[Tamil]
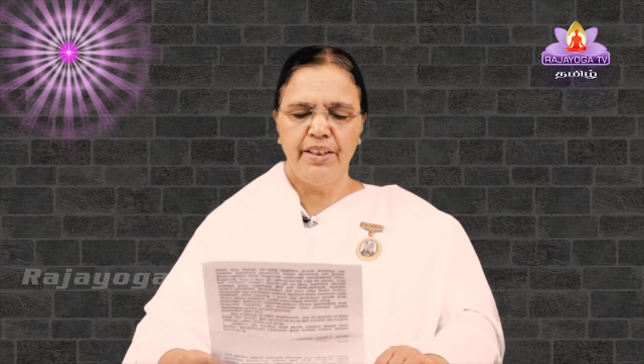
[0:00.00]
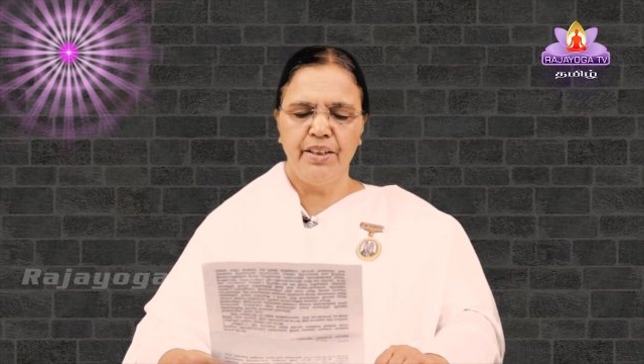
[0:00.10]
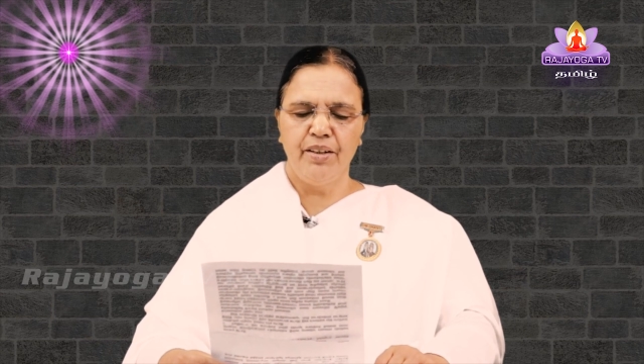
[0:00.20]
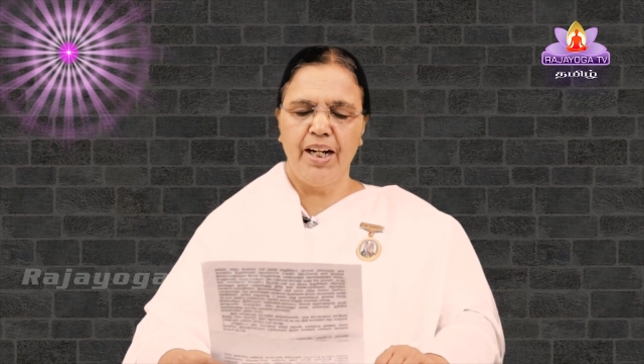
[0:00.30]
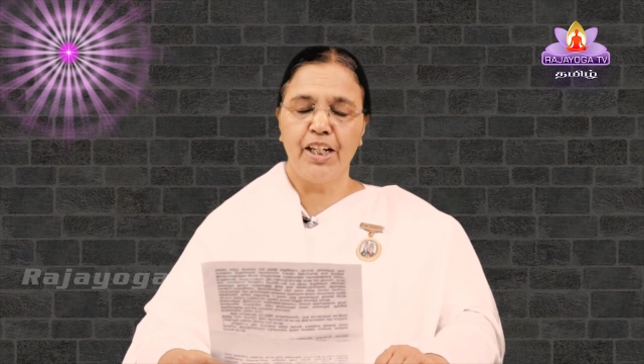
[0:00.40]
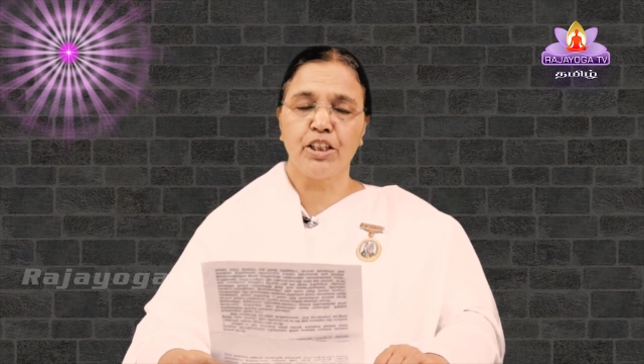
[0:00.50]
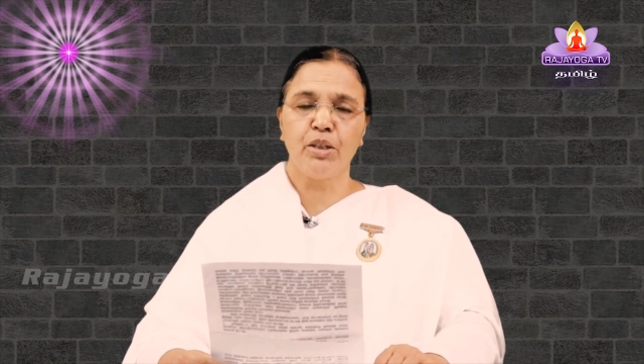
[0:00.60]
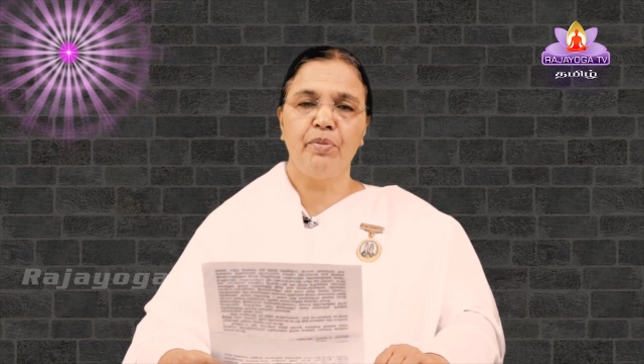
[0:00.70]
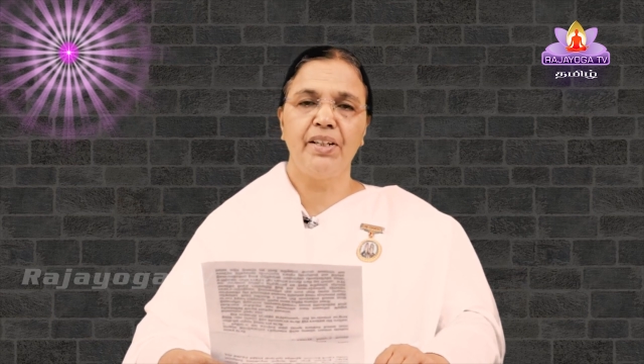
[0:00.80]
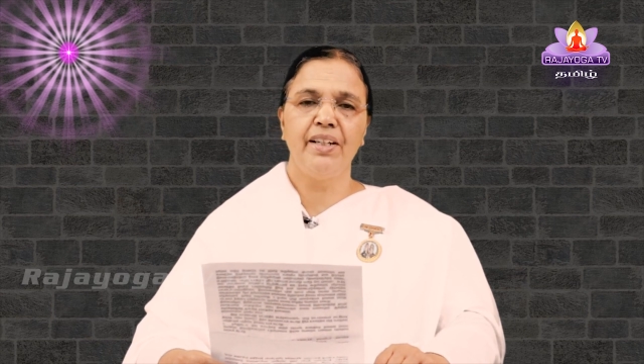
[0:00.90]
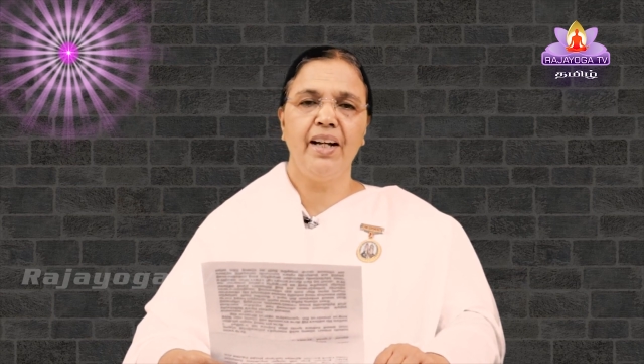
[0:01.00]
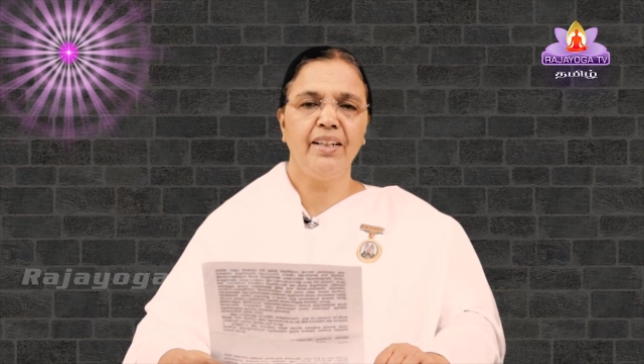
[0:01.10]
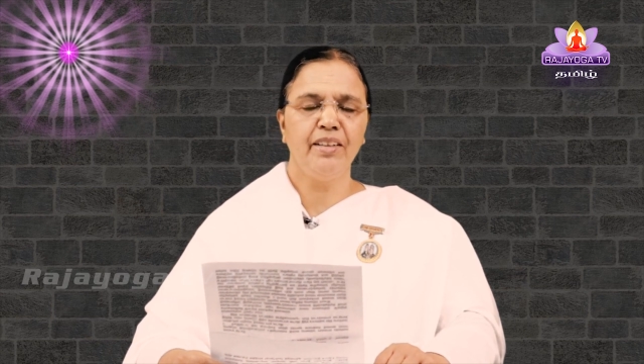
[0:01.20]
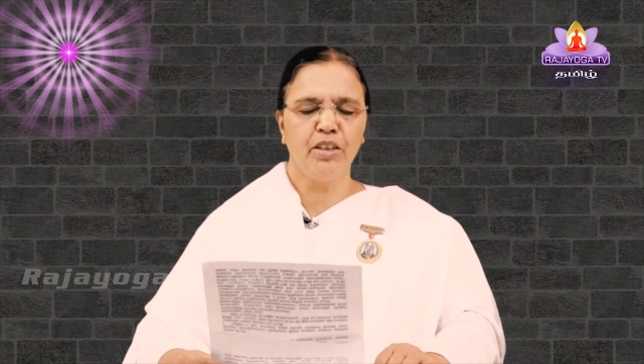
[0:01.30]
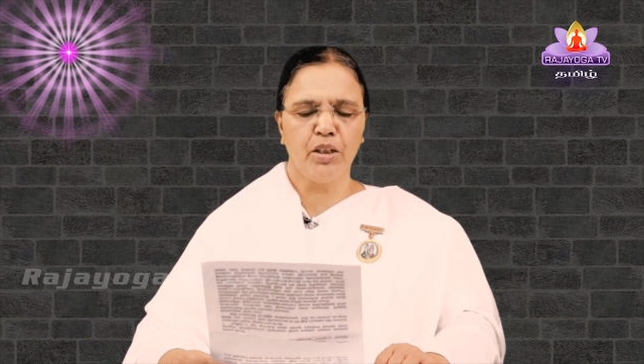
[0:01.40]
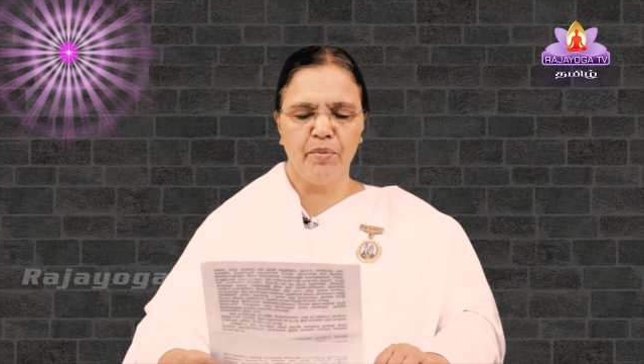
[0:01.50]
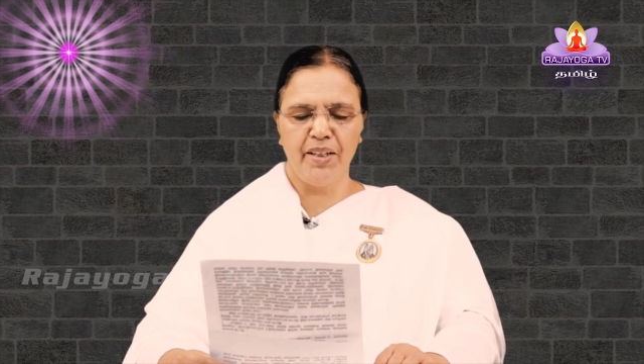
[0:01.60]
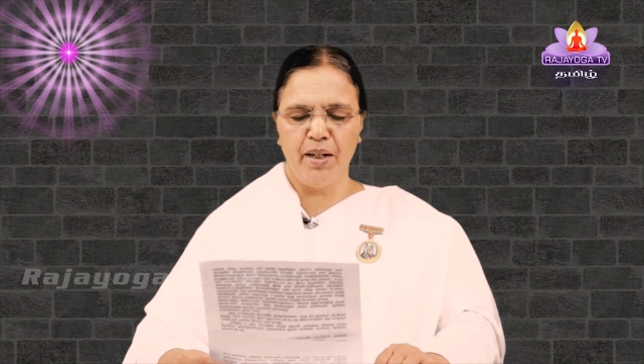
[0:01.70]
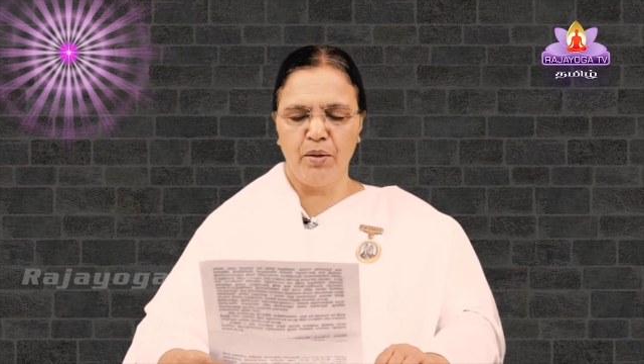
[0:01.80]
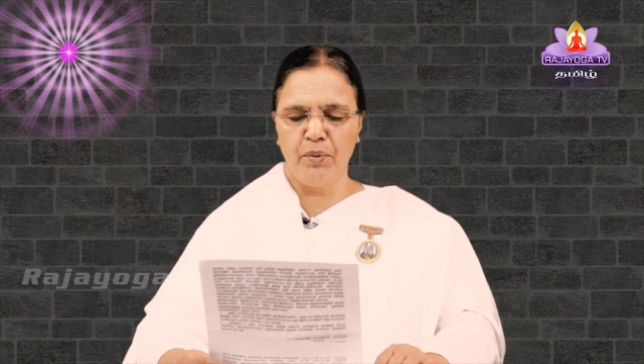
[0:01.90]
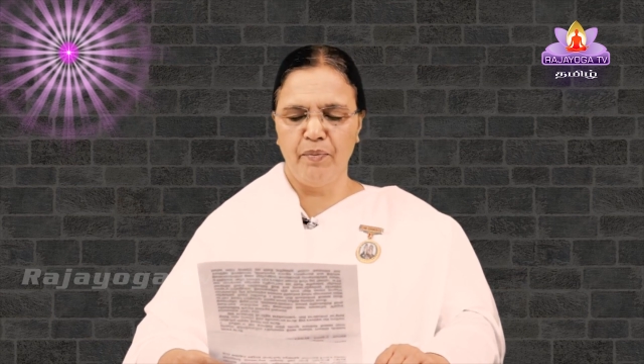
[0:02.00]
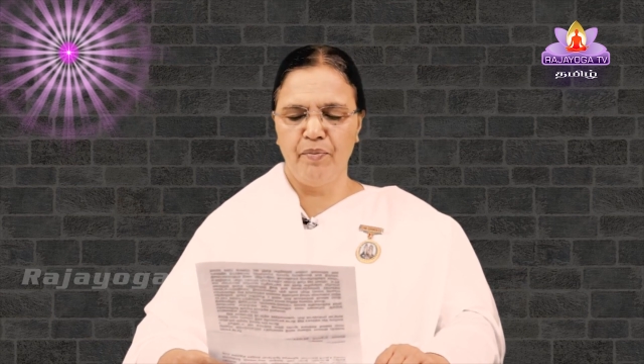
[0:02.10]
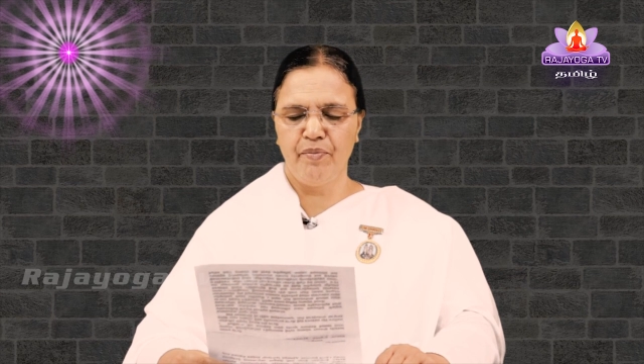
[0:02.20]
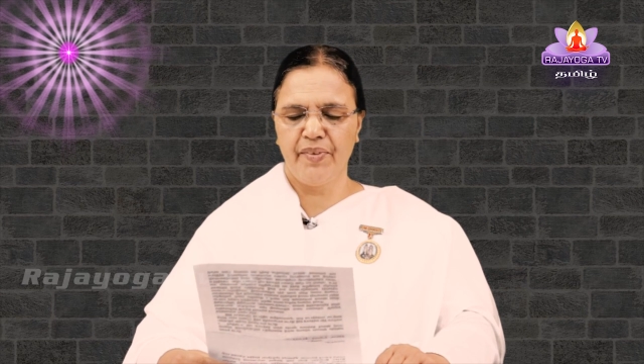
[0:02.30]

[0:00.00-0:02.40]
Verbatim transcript: இது அடுத்தபடியான திறமையாகும்